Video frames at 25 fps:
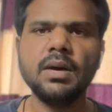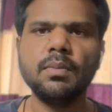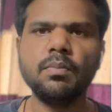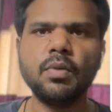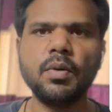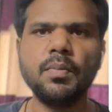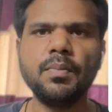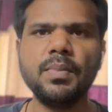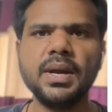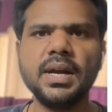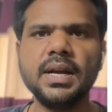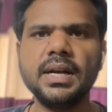
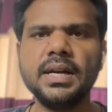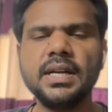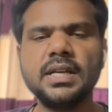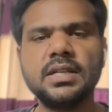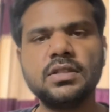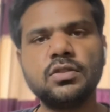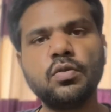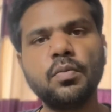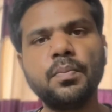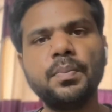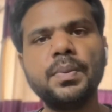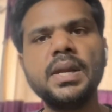मुंबई इंडियंस
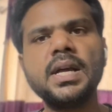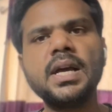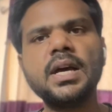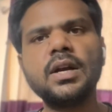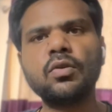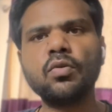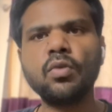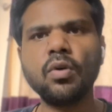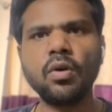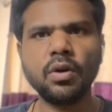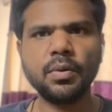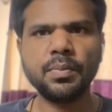तो प्लेयर
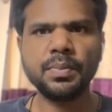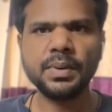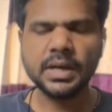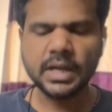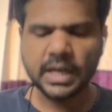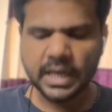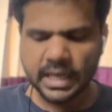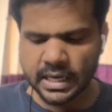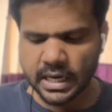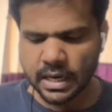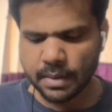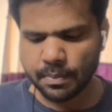को और भी
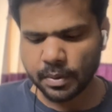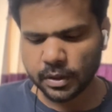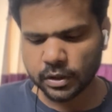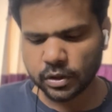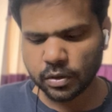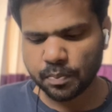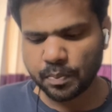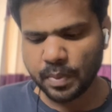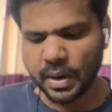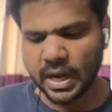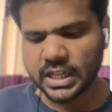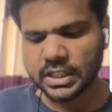ले नहीं पाते
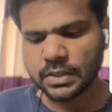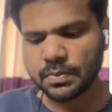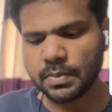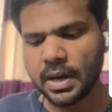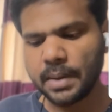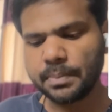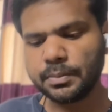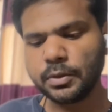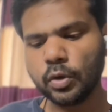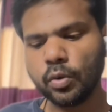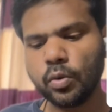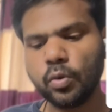पांच में
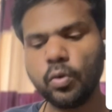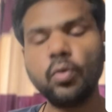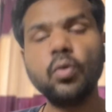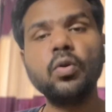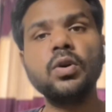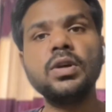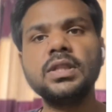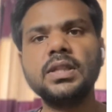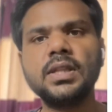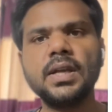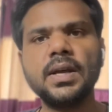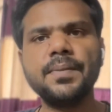आप देखो
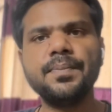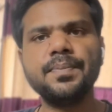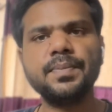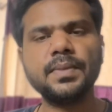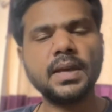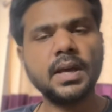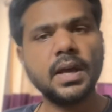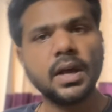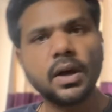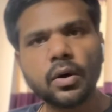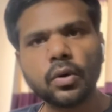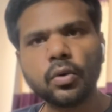रोहित है
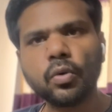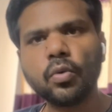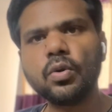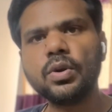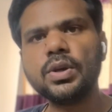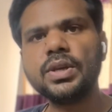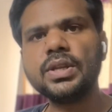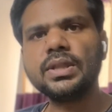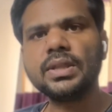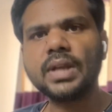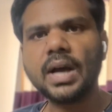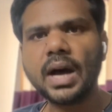
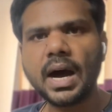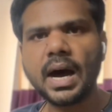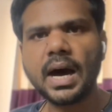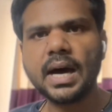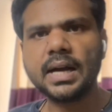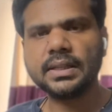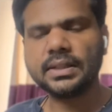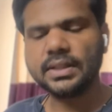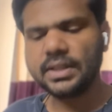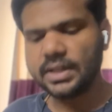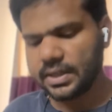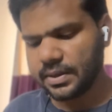रोहित
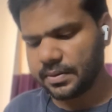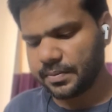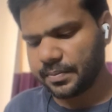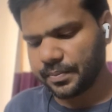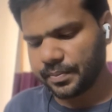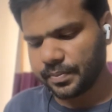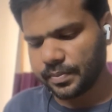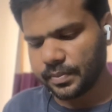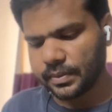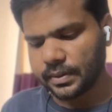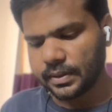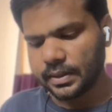हार्दिक
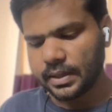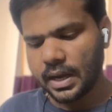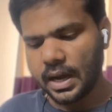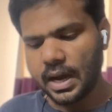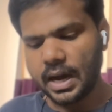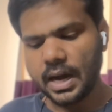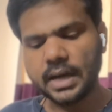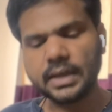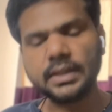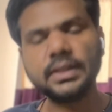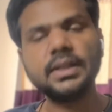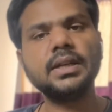
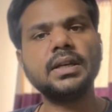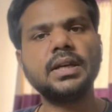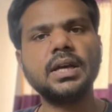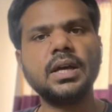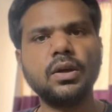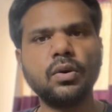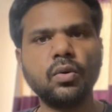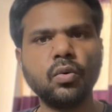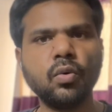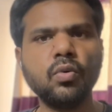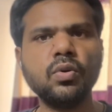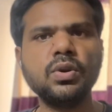हार्दिक है
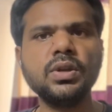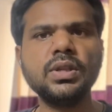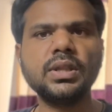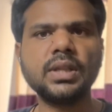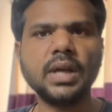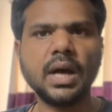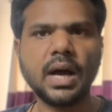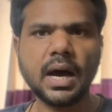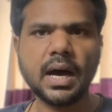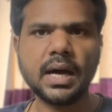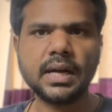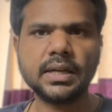रोहित
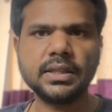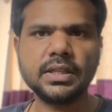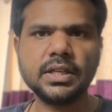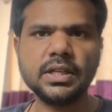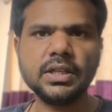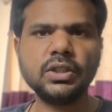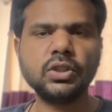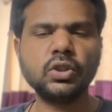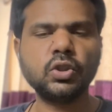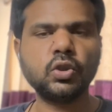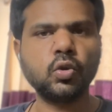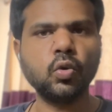
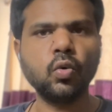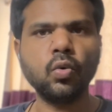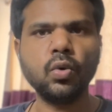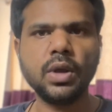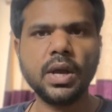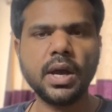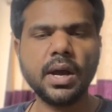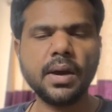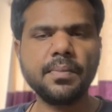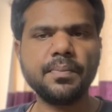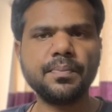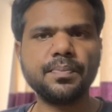हार्दिक
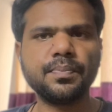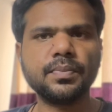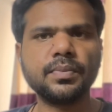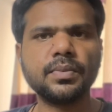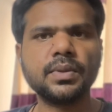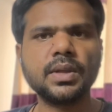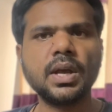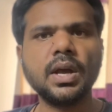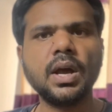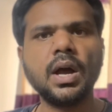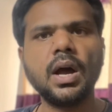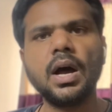सूर्या
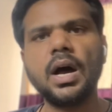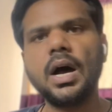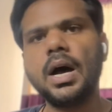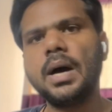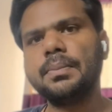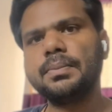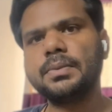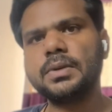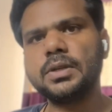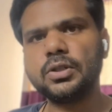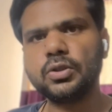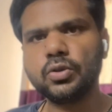
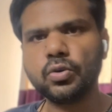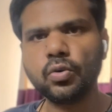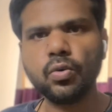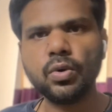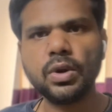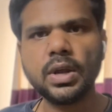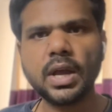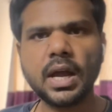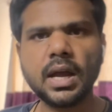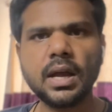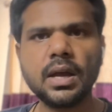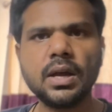आपके
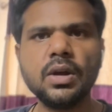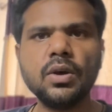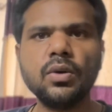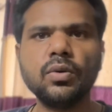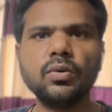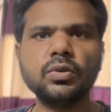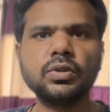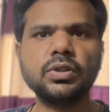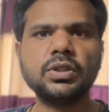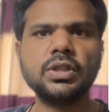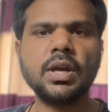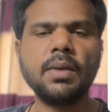सूर्या
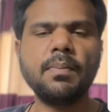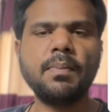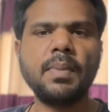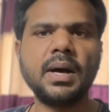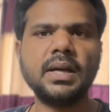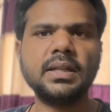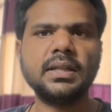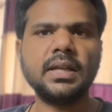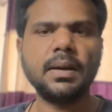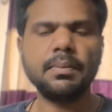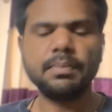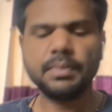उसके बाद
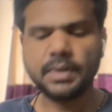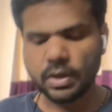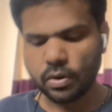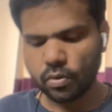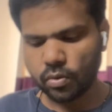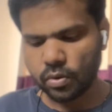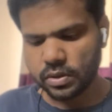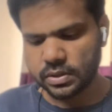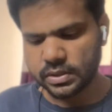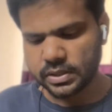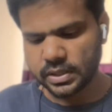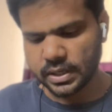आपके
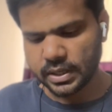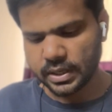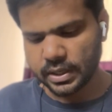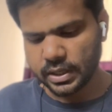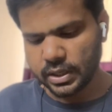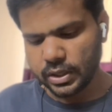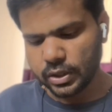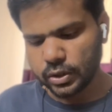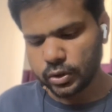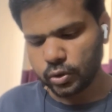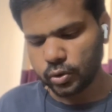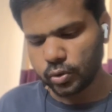कौन से हैं
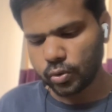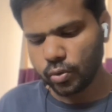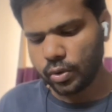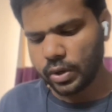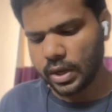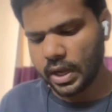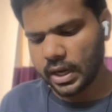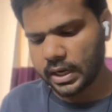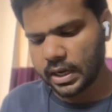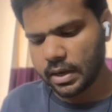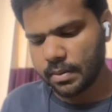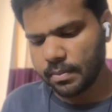सूर्या
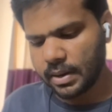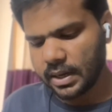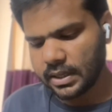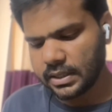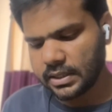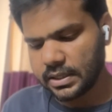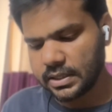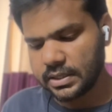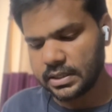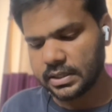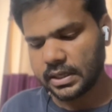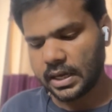के बाद
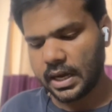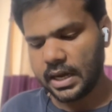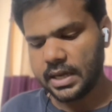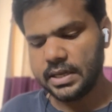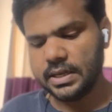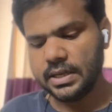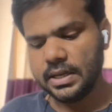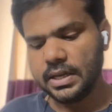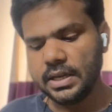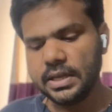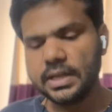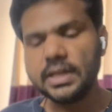स्काई
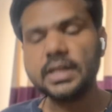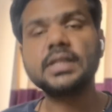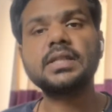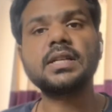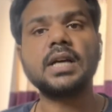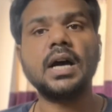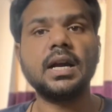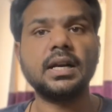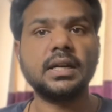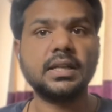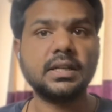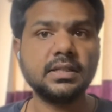ये
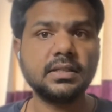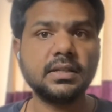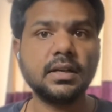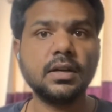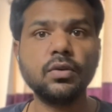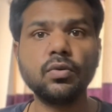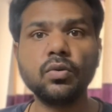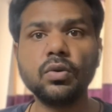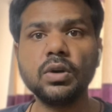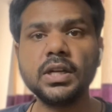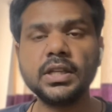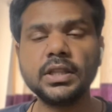चार किशन
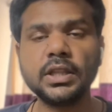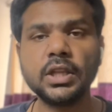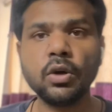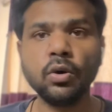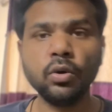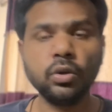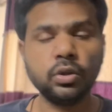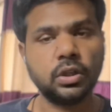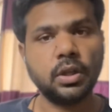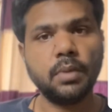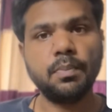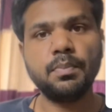को लेते हो
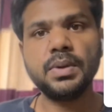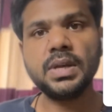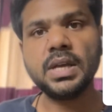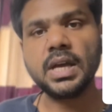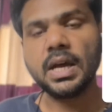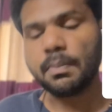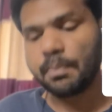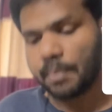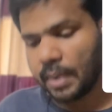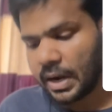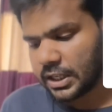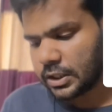तब भी यार
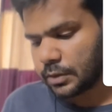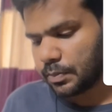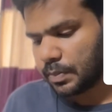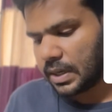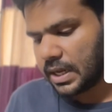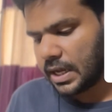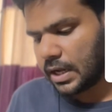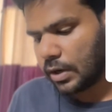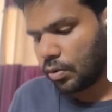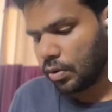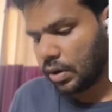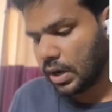पांच
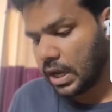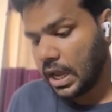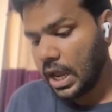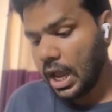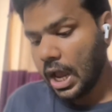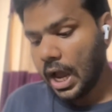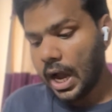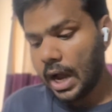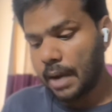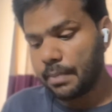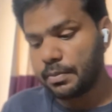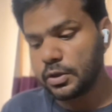प्लेयर हो गए
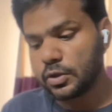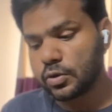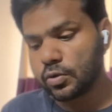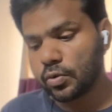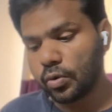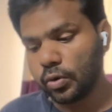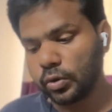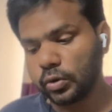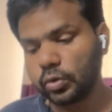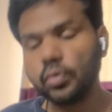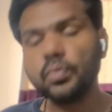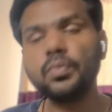अब इसको
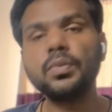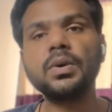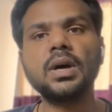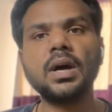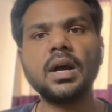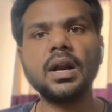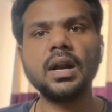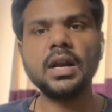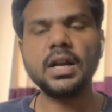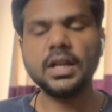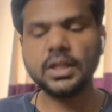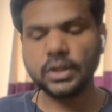तुम
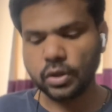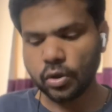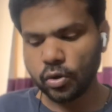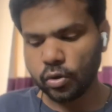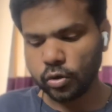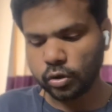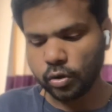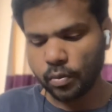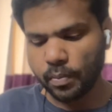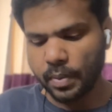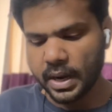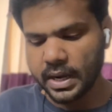कर लेते हो
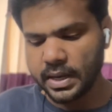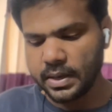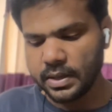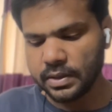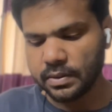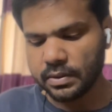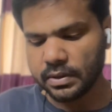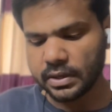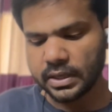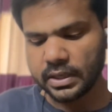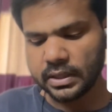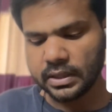तो भाई
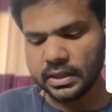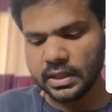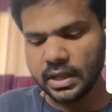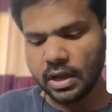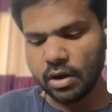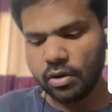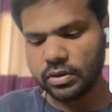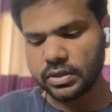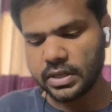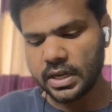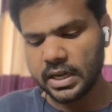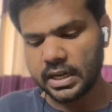कितना
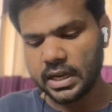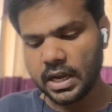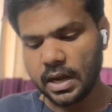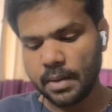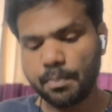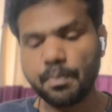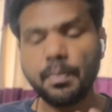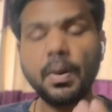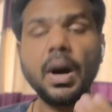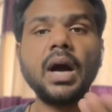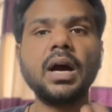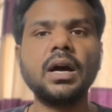हो जाएंगे आप
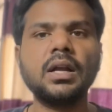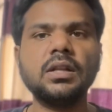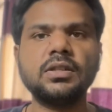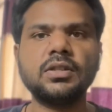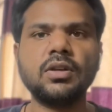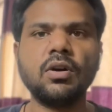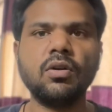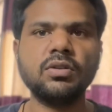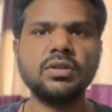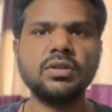पागल सा हो